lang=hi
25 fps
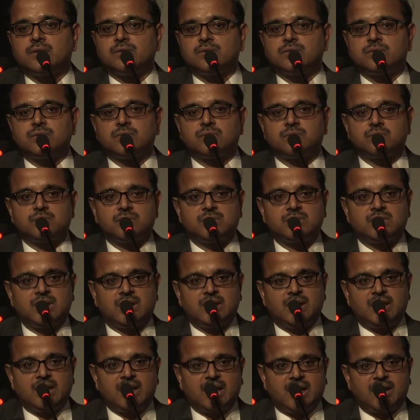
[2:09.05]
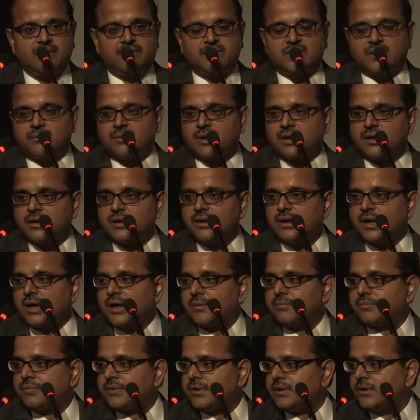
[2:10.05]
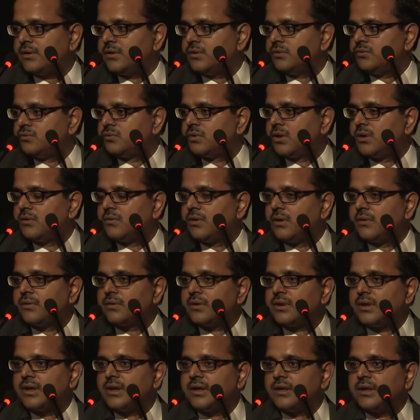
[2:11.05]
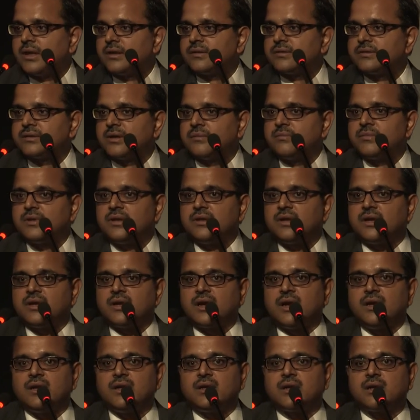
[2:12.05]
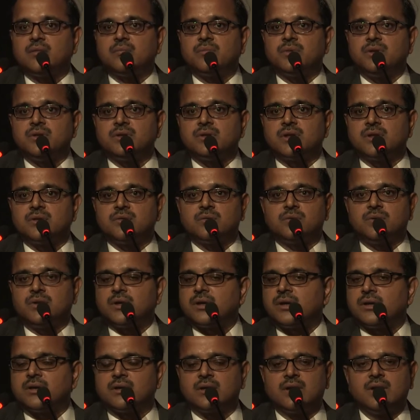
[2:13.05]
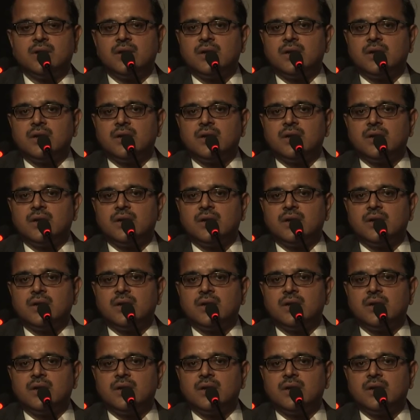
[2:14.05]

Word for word: जो डेली लाइफ से हमारे आपके जुड़ा हुआ होता है दैट्स समथिंग दैट आई टी कंपनीज आर डूइंग एंड